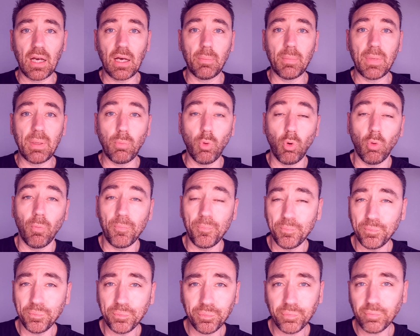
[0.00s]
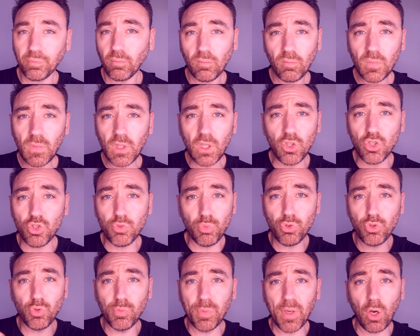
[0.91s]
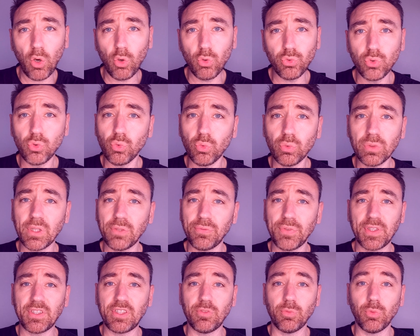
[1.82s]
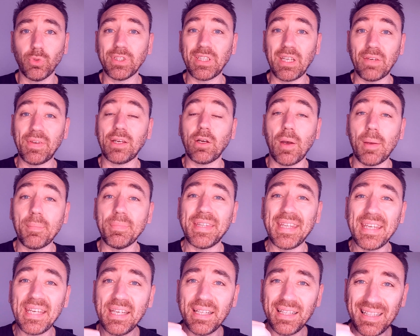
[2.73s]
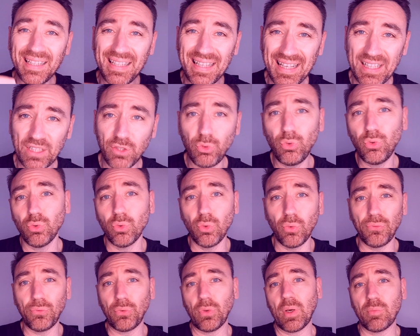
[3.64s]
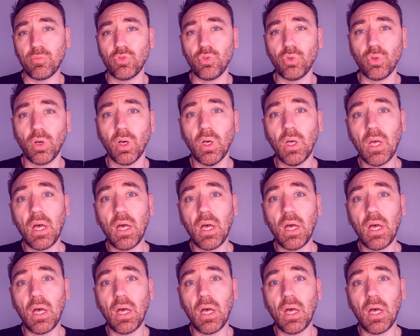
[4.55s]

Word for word: Mais bon, je me suis bien rendu compte effectivement qu'il y avait quand même des lacunes au fur et à mesure,